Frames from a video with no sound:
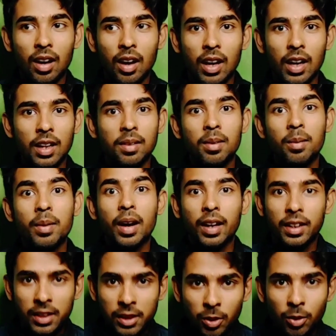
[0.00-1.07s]
আলাদাভাবে
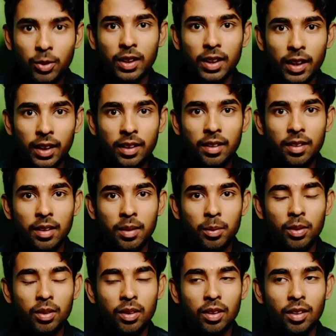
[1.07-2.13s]
আকৃষ্ট হতে থাকে
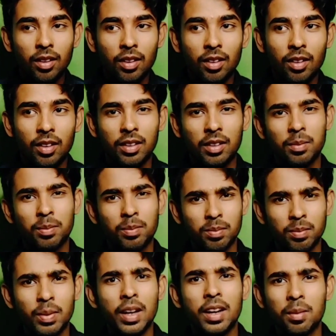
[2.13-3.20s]
এবং
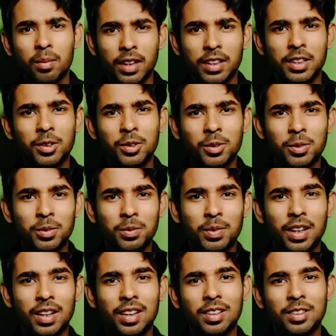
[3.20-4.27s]
ভিড়ের মাঝেও
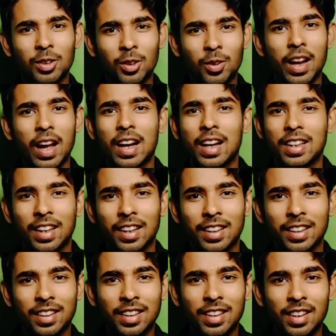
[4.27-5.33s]
বা যখন একা
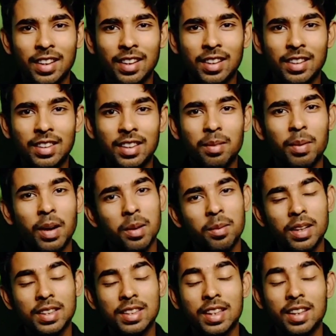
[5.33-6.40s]
থাকে সে
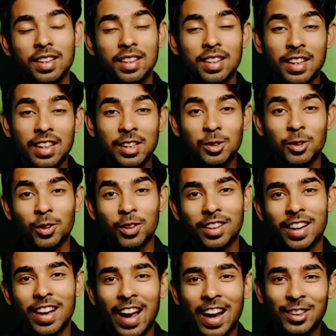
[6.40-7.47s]
বারবার সেই নীলচোখ
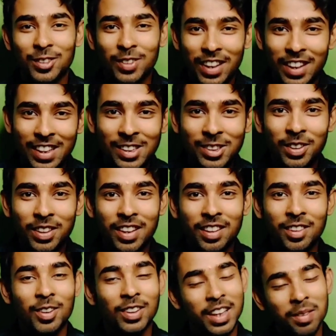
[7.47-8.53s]
একজোড়া নীলচোখের
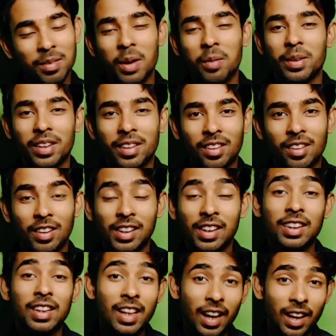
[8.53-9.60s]
কথাই ভাবে
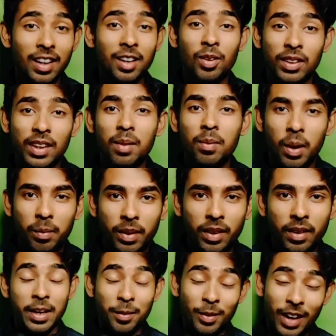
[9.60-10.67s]
অর্থাৎ কিগানের কথাই ভাবে
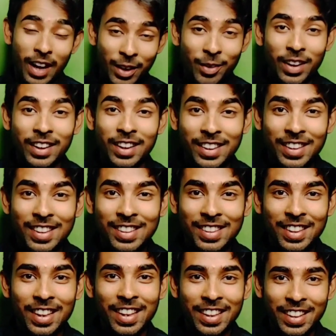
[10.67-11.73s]
এবং আরও একটা জিনিস
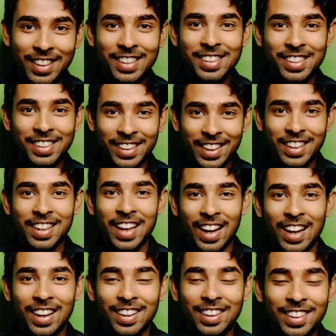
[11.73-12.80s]
যেটা ইন্টারেস্টিং যেটাই
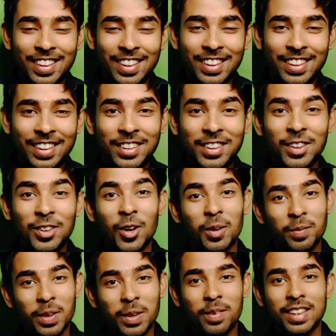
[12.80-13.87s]
দেখার সেটা হচ্ছে
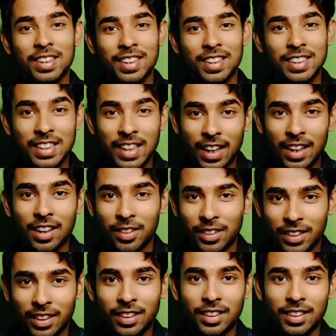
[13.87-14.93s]
গল্পের মাঝে জিয়ানা
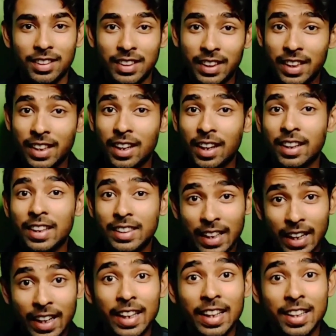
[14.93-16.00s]
অর্থাৎ যে কিগানকে
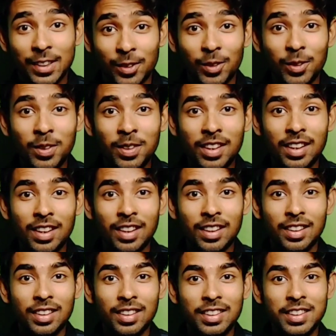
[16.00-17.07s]
ছেড়ে গেছিলো
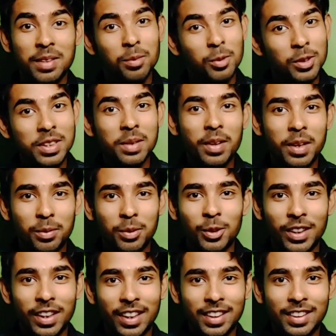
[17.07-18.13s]
সে বুঝতে পারে
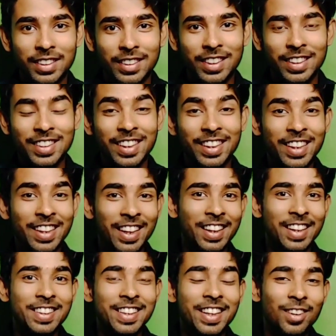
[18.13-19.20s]
ভুলটা যে সে
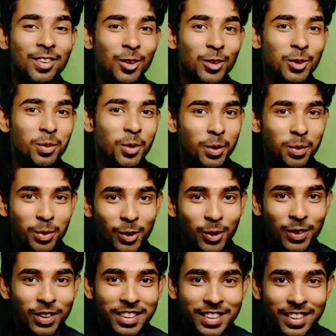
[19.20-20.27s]
কিগানকে ছেড়ে কত বড় ভুল
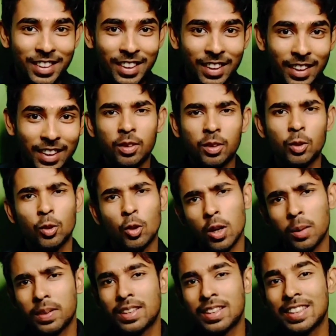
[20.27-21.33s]
করেছে তো
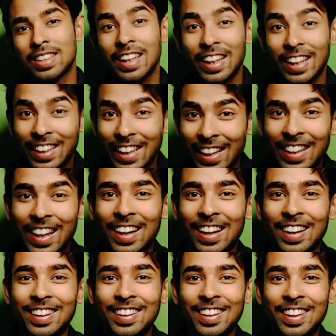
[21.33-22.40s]
গল্পের শেষে এটাই
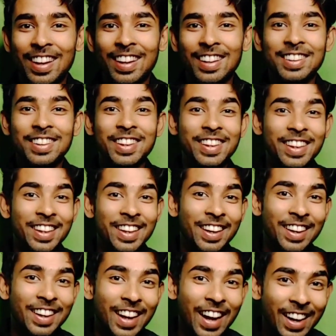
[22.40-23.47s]
দেখার যে
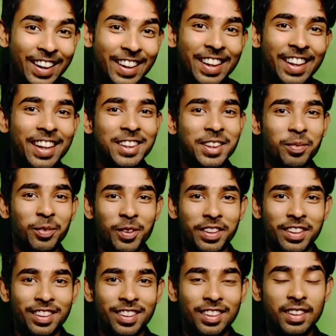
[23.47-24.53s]
কিগান কাকে একসেপ্ট
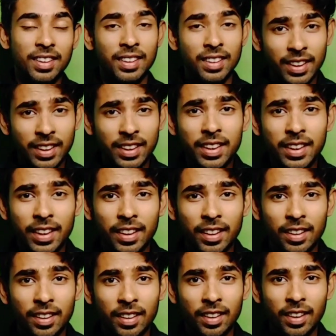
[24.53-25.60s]
করে দিঘিকে
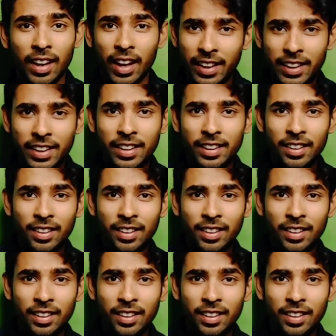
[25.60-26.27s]
রাইকে